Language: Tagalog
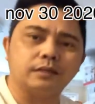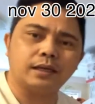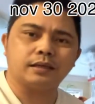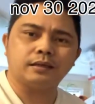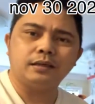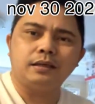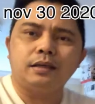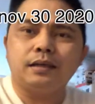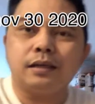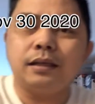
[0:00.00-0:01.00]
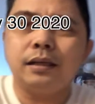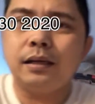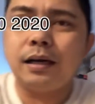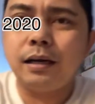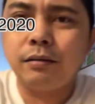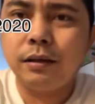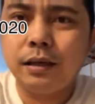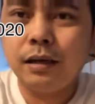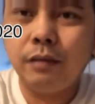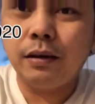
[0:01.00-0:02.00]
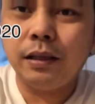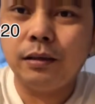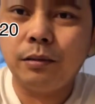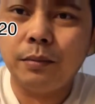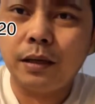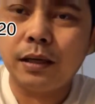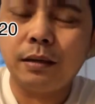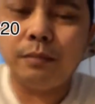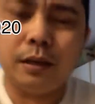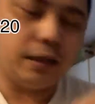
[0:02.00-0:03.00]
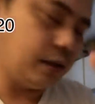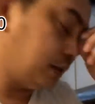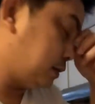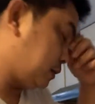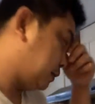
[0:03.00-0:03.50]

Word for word: Yan. Ganyan lang araw ginagawa dito mga kabalen.